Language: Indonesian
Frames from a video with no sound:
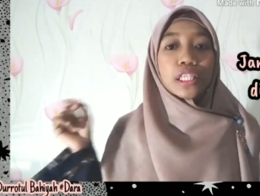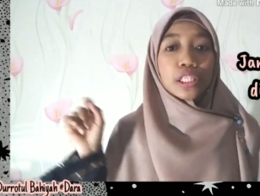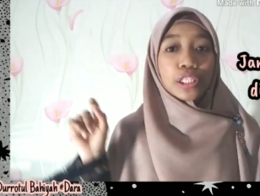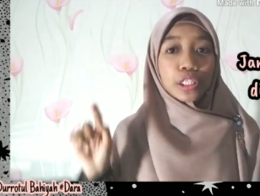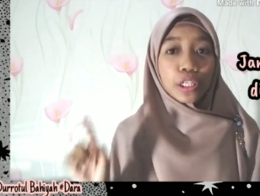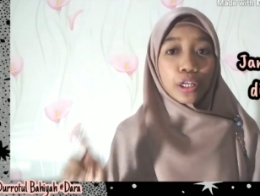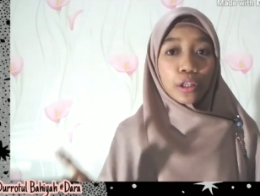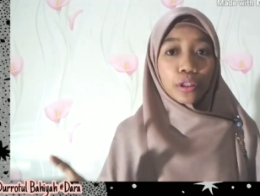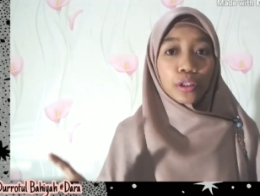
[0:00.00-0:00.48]

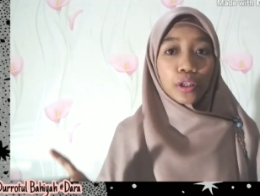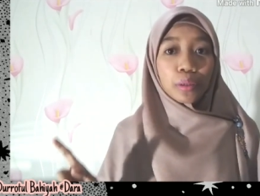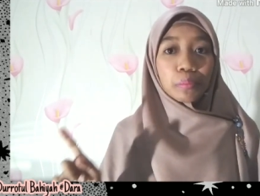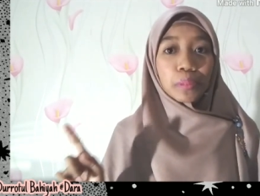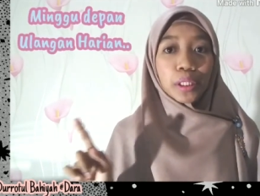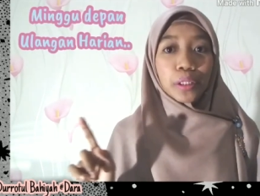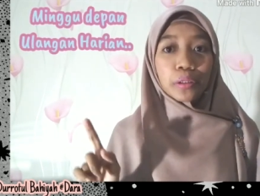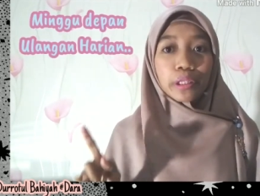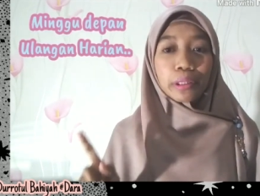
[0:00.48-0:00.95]
Insya
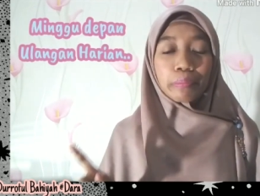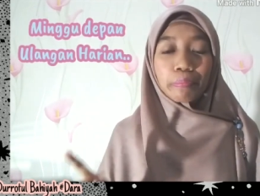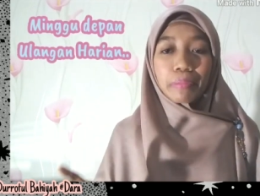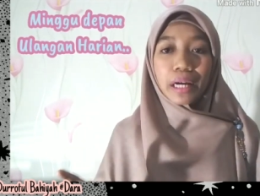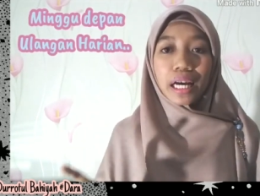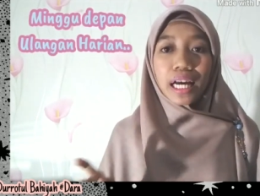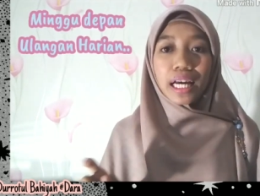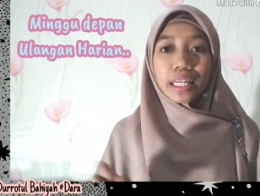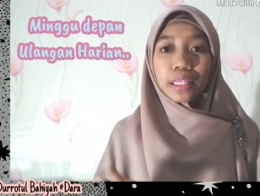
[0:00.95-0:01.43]
Allah minggu
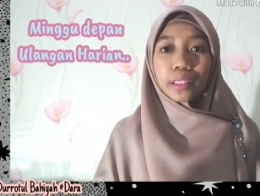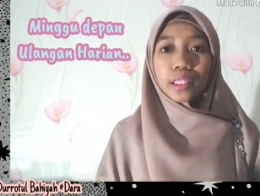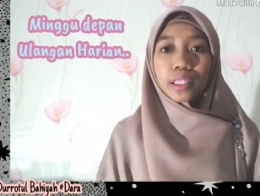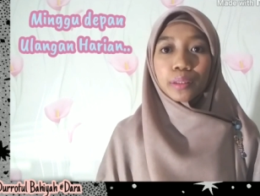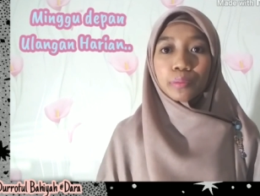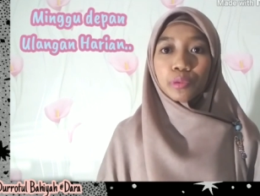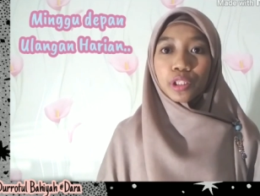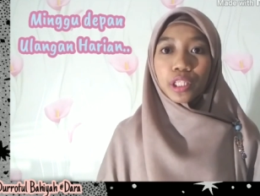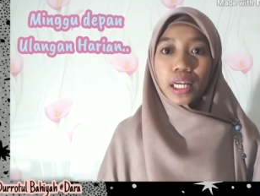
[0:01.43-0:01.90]
depan
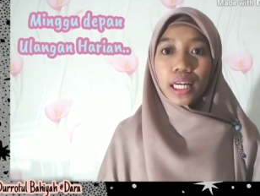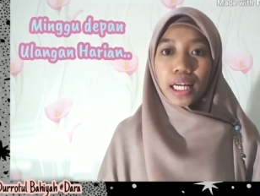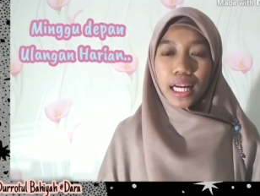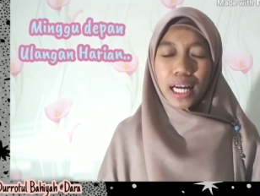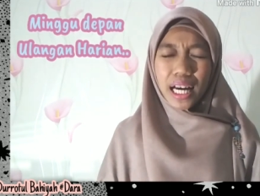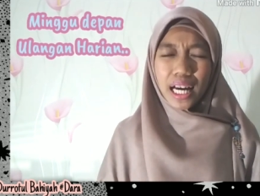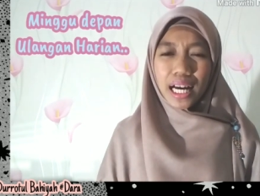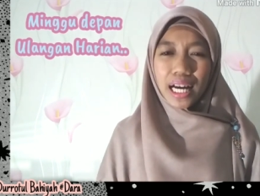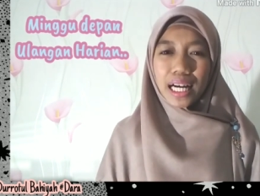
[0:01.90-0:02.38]
eh,
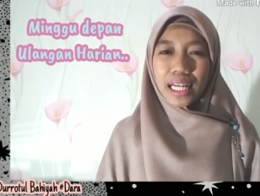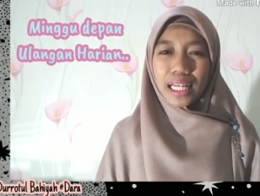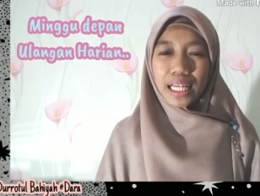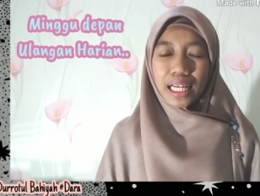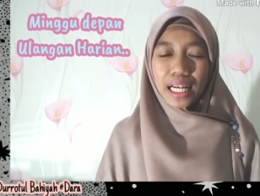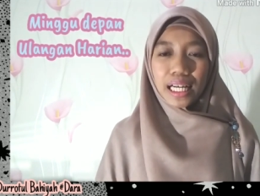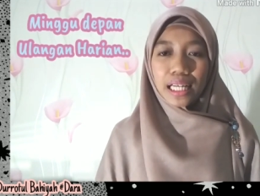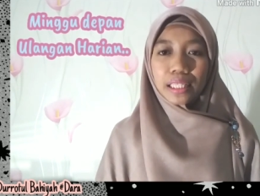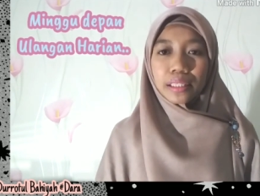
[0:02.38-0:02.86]
Budara
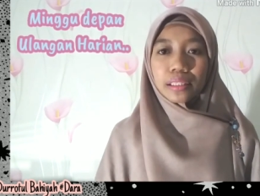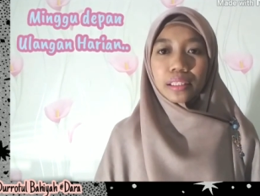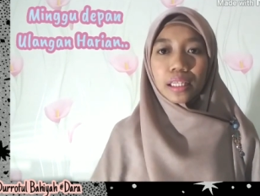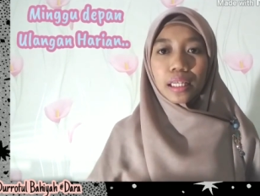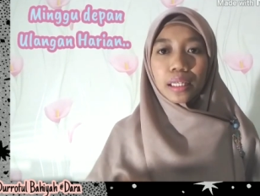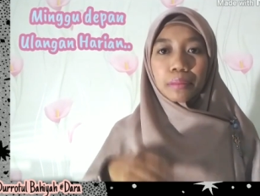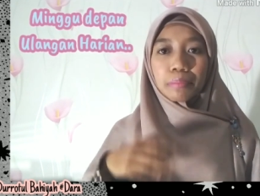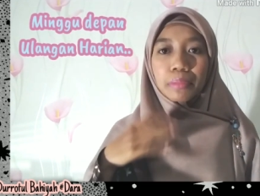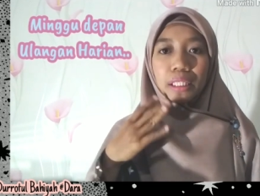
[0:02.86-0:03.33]
akan
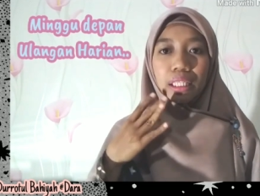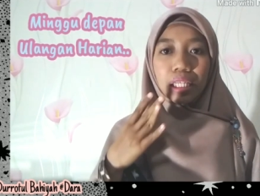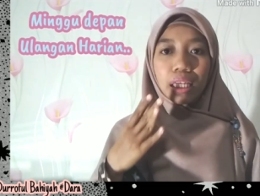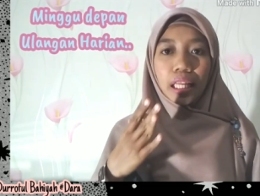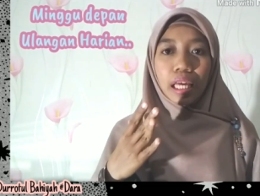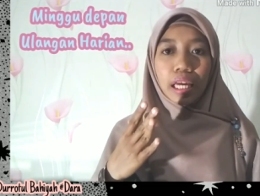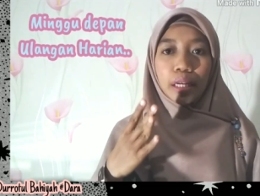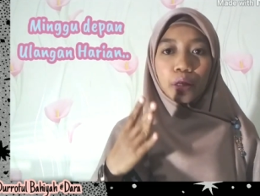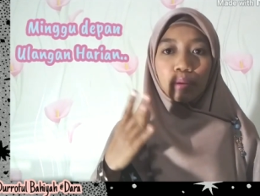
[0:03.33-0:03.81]
eh,
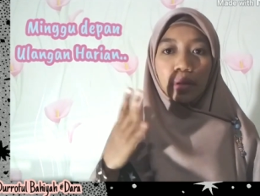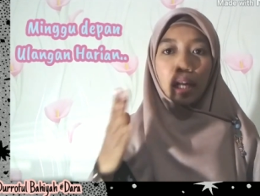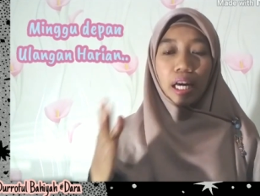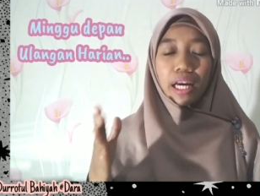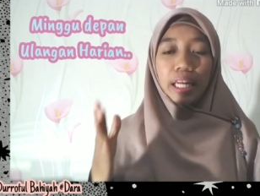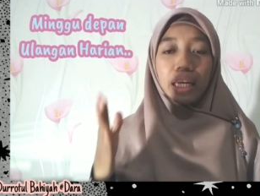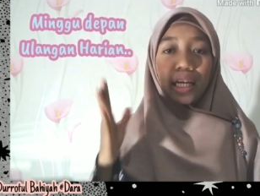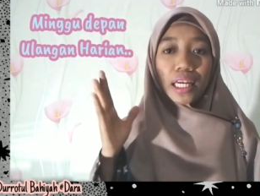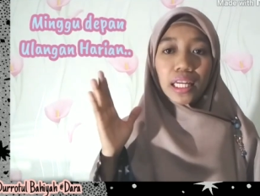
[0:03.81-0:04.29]
menilai
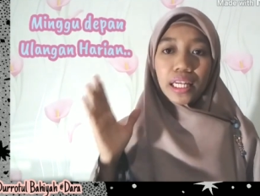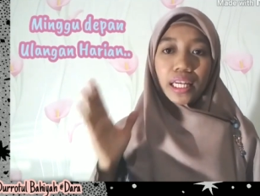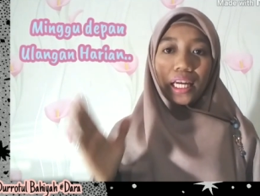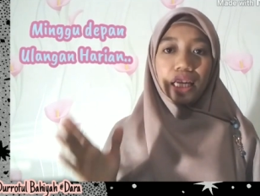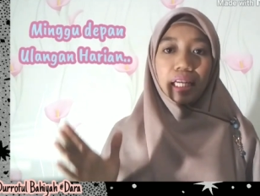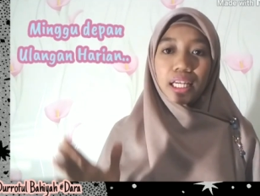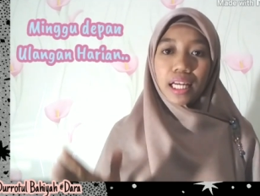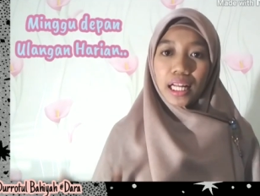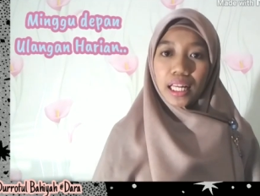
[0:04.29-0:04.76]
ulangan
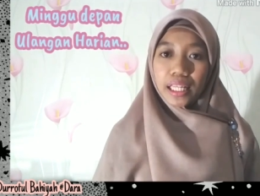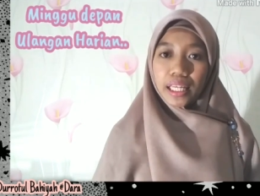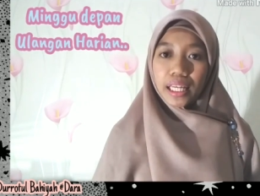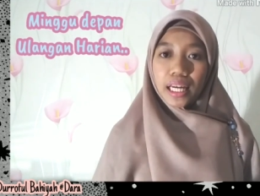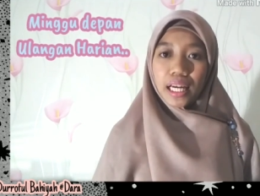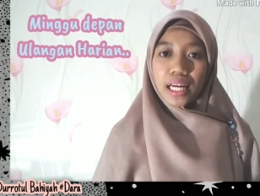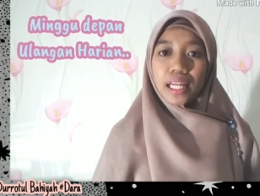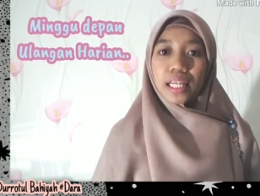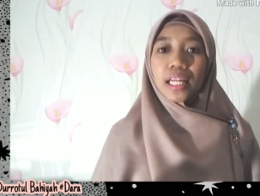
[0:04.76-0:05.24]
harian
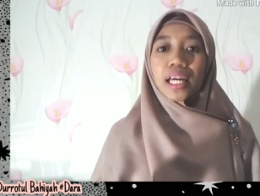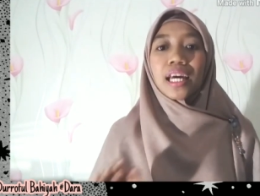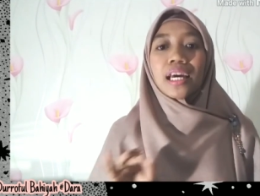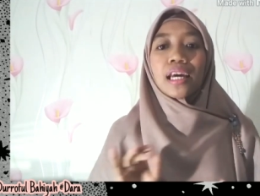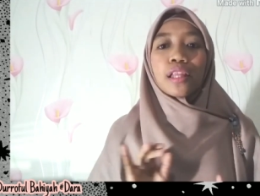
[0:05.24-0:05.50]
kalian.